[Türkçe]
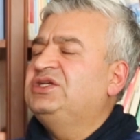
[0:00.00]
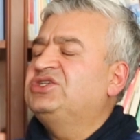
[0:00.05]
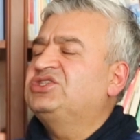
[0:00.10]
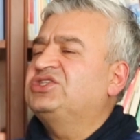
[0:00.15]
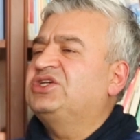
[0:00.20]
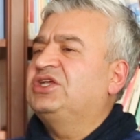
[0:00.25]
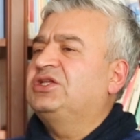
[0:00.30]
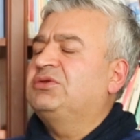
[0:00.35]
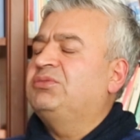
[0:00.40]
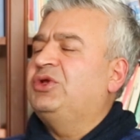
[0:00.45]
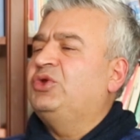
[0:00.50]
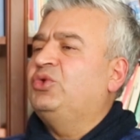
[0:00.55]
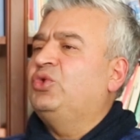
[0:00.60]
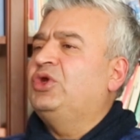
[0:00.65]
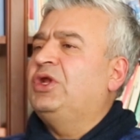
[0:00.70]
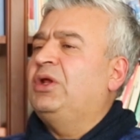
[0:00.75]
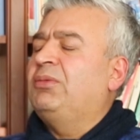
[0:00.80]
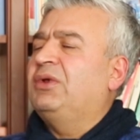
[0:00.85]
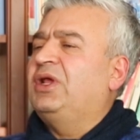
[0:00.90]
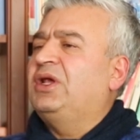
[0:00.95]
inşa etmenin
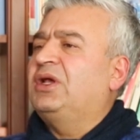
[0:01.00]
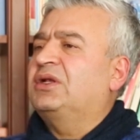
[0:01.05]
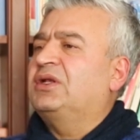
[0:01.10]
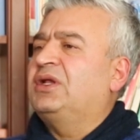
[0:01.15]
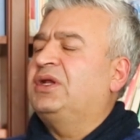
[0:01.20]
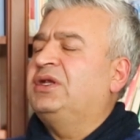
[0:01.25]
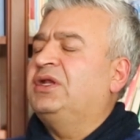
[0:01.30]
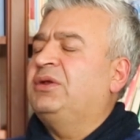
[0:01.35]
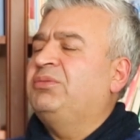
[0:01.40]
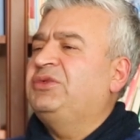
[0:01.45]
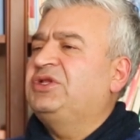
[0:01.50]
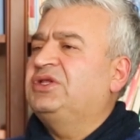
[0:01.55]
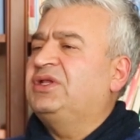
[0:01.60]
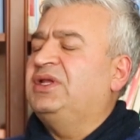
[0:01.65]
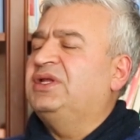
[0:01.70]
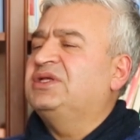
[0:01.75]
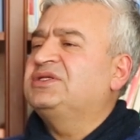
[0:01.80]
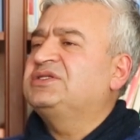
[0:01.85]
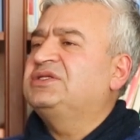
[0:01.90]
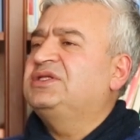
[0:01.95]
önemli ayaklarından bir
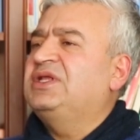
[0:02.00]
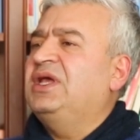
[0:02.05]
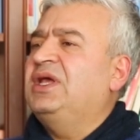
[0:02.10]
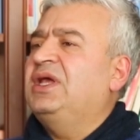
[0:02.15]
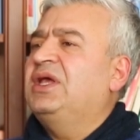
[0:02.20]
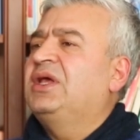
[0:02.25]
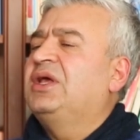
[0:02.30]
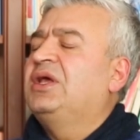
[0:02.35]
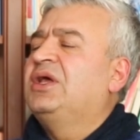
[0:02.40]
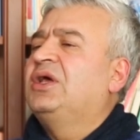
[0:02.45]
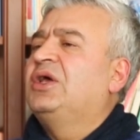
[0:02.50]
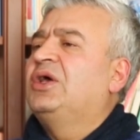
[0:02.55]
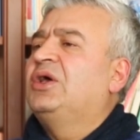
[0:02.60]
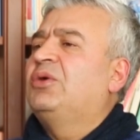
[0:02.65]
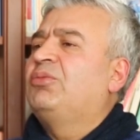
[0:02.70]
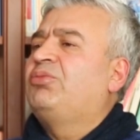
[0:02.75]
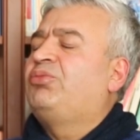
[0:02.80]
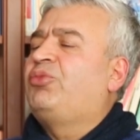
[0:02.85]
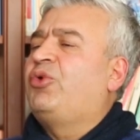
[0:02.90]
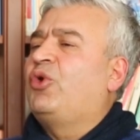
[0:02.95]
tanesi de
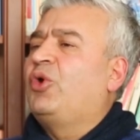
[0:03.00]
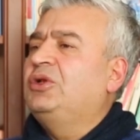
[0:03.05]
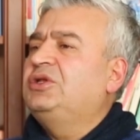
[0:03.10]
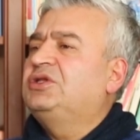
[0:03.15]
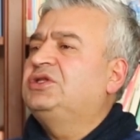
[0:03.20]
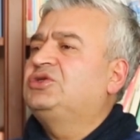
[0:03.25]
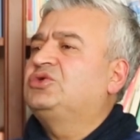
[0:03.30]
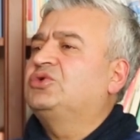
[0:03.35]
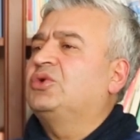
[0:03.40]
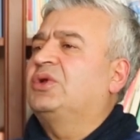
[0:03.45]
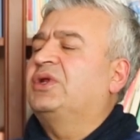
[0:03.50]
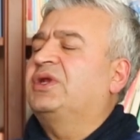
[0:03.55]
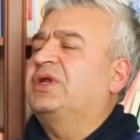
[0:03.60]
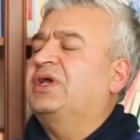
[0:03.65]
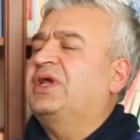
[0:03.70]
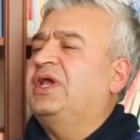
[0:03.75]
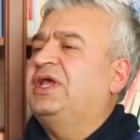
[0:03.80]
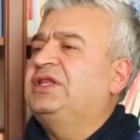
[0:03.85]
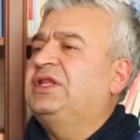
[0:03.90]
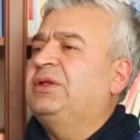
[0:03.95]
politik
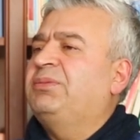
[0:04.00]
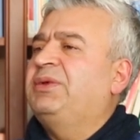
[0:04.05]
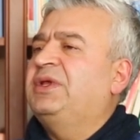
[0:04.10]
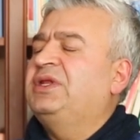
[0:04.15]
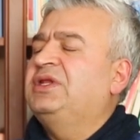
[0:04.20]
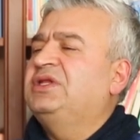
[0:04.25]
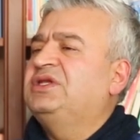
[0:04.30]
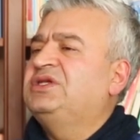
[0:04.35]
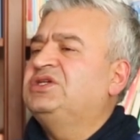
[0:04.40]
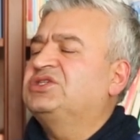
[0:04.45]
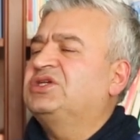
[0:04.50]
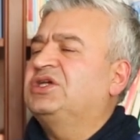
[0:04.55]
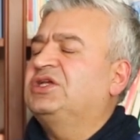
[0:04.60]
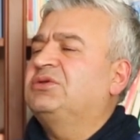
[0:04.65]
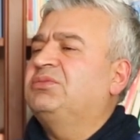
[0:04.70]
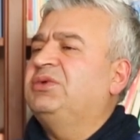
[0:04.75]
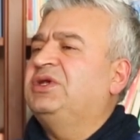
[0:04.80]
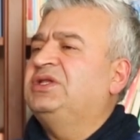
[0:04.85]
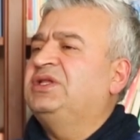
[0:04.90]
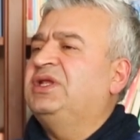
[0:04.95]
olarak HDP'nin inşa
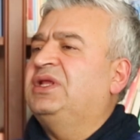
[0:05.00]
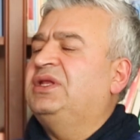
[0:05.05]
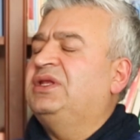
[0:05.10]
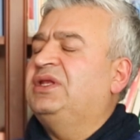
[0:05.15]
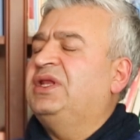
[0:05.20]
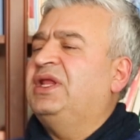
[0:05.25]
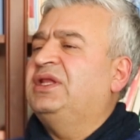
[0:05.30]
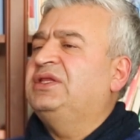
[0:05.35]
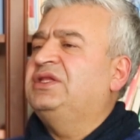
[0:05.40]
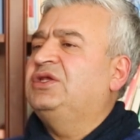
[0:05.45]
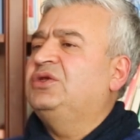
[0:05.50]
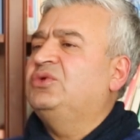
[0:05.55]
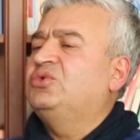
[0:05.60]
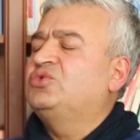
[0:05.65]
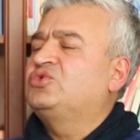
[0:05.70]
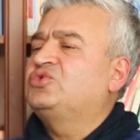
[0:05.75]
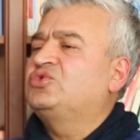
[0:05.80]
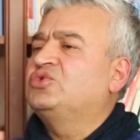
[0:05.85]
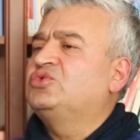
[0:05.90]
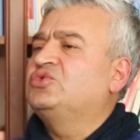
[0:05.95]
etmeyi denediği
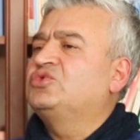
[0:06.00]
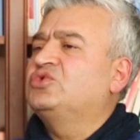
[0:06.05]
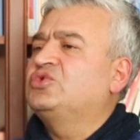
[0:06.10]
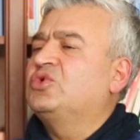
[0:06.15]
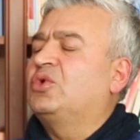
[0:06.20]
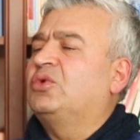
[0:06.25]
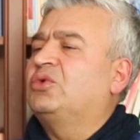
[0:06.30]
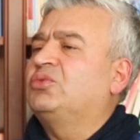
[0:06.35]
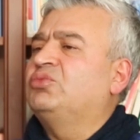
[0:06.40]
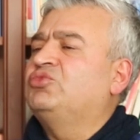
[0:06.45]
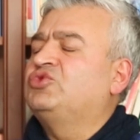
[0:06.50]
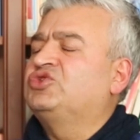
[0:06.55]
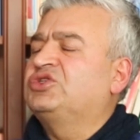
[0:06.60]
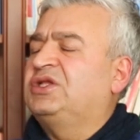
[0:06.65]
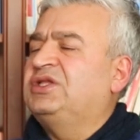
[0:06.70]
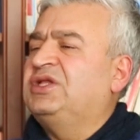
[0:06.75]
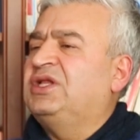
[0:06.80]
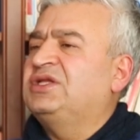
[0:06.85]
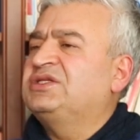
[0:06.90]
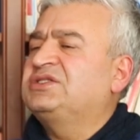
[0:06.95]
üçüncü yol
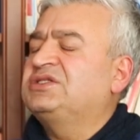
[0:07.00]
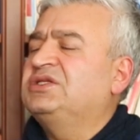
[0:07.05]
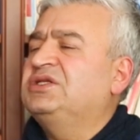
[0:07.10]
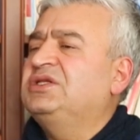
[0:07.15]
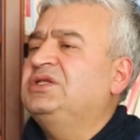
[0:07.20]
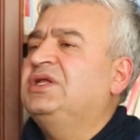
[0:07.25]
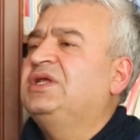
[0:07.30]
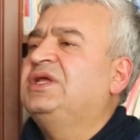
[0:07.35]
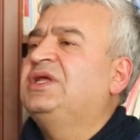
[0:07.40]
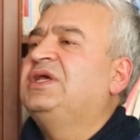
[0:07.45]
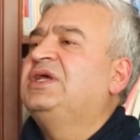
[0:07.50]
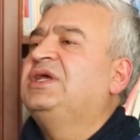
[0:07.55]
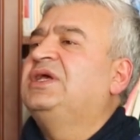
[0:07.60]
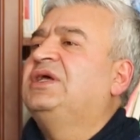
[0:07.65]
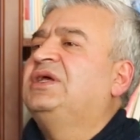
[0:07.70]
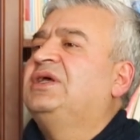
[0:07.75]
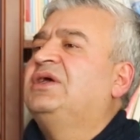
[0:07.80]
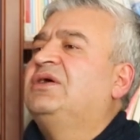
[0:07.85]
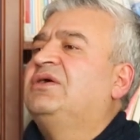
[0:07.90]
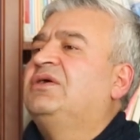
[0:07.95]
mücadelesinin
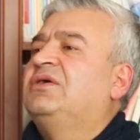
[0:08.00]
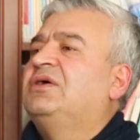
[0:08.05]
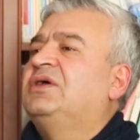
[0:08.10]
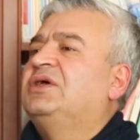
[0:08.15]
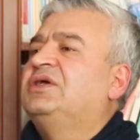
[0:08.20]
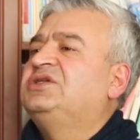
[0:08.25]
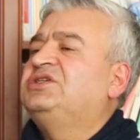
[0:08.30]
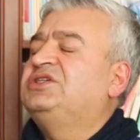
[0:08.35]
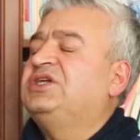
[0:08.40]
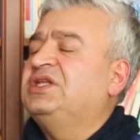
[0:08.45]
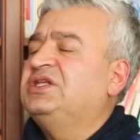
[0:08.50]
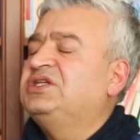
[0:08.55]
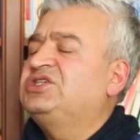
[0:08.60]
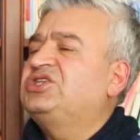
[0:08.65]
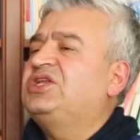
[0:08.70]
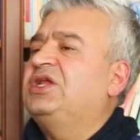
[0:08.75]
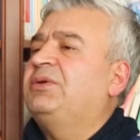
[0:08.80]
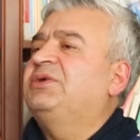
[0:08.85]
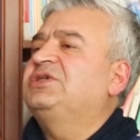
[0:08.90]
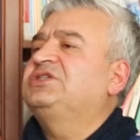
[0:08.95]

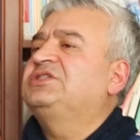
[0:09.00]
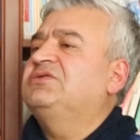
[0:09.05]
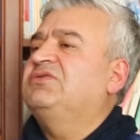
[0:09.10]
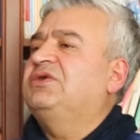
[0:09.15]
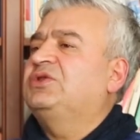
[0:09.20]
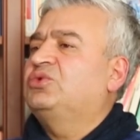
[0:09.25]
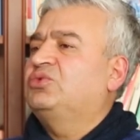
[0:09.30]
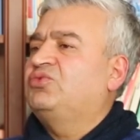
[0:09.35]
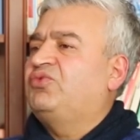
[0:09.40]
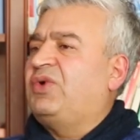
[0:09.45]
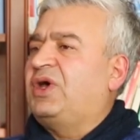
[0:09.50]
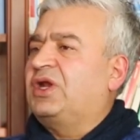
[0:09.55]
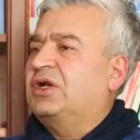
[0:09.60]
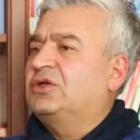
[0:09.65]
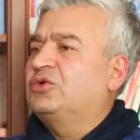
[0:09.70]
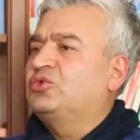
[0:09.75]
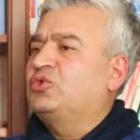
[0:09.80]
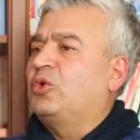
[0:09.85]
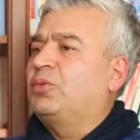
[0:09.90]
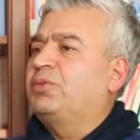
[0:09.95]
genişlemesi ve
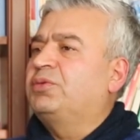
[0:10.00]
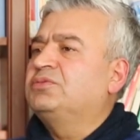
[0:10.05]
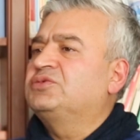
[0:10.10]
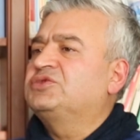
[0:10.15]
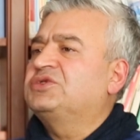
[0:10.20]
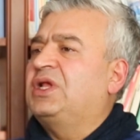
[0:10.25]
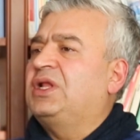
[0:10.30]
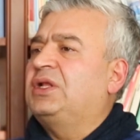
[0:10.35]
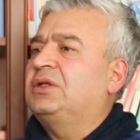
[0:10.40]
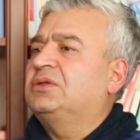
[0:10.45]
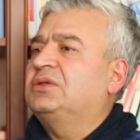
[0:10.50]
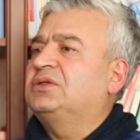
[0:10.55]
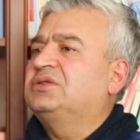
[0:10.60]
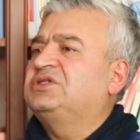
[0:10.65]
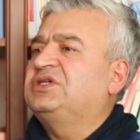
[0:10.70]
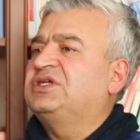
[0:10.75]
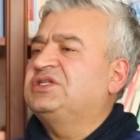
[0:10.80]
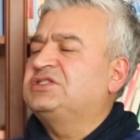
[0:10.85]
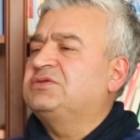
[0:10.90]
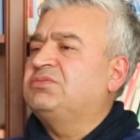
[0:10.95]
farklı toplumsal
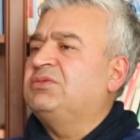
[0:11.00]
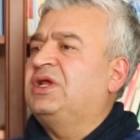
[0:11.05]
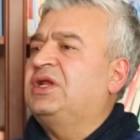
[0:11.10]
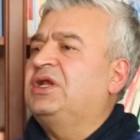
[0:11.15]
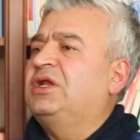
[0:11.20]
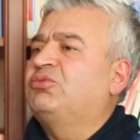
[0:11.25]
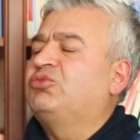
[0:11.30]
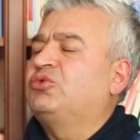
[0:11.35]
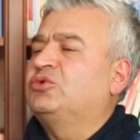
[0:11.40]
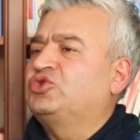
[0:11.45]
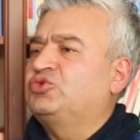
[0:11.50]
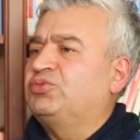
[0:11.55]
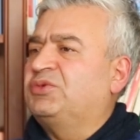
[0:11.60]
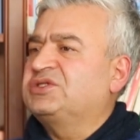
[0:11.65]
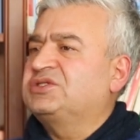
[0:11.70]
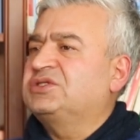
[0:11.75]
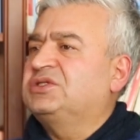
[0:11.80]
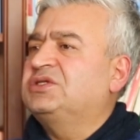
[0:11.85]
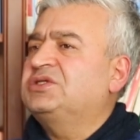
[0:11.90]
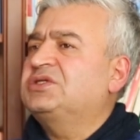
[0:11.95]
kesimlerle
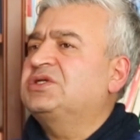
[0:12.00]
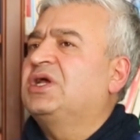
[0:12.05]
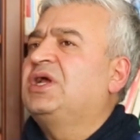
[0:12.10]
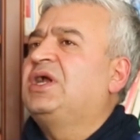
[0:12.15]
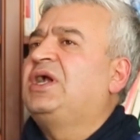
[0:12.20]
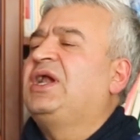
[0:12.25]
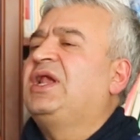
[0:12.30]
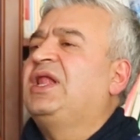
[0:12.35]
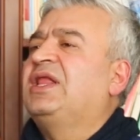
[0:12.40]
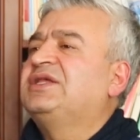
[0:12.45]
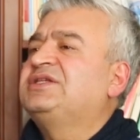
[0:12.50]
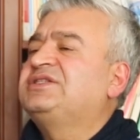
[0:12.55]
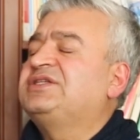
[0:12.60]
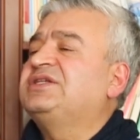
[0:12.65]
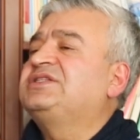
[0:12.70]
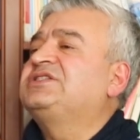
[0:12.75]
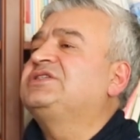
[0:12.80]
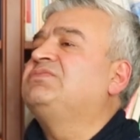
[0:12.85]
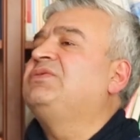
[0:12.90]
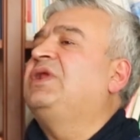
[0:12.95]
buluşmasıdır.
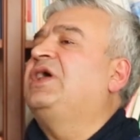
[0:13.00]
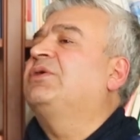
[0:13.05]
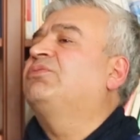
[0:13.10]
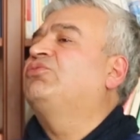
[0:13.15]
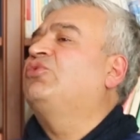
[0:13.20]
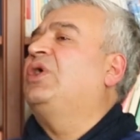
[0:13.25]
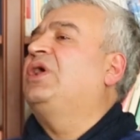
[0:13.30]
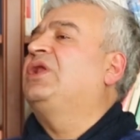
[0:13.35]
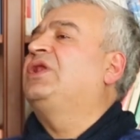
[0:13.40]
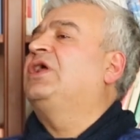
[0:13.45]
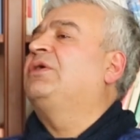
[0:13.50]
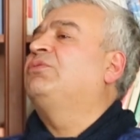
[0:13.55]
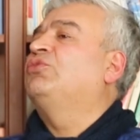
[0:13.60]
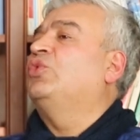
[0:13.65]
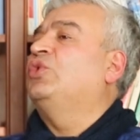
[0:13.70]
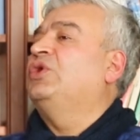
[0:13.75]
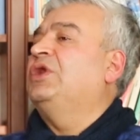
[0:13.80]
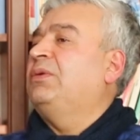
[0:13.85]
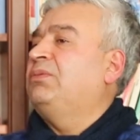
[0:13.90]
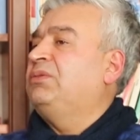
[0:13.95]
Seçimler bu anlamda
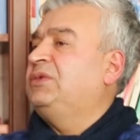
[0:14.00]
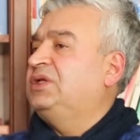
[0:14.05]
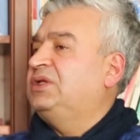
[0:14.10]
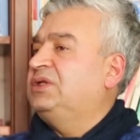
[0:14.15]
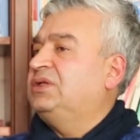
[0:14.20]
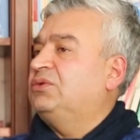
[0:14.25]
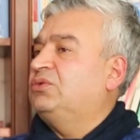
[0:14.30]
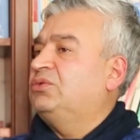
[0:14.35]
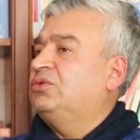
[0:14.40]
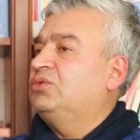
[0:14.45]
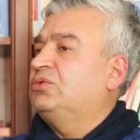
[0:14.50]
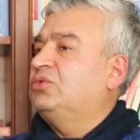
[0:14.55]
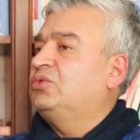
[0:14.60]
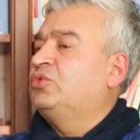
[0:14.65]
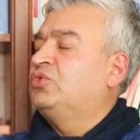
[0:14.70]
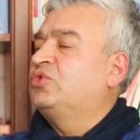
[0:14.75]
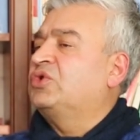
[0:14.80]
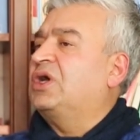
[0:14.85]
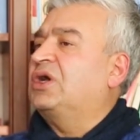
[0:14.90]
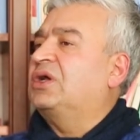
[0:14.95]
önemli
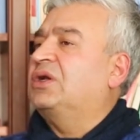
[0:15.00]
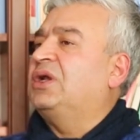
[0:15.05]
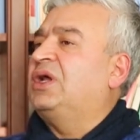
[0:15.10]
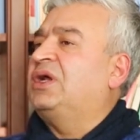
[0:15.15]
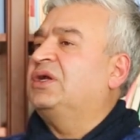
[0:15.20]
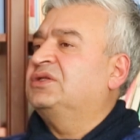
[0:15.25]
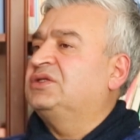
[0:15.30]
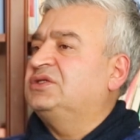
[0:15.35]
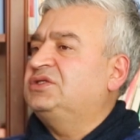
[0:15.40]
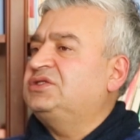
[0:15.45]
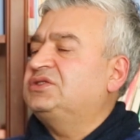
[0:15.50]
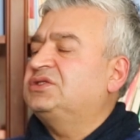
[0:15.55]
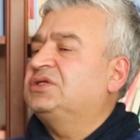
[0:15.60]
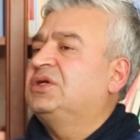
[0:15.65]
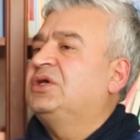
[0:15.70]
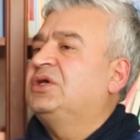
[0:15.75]
uğraklardır.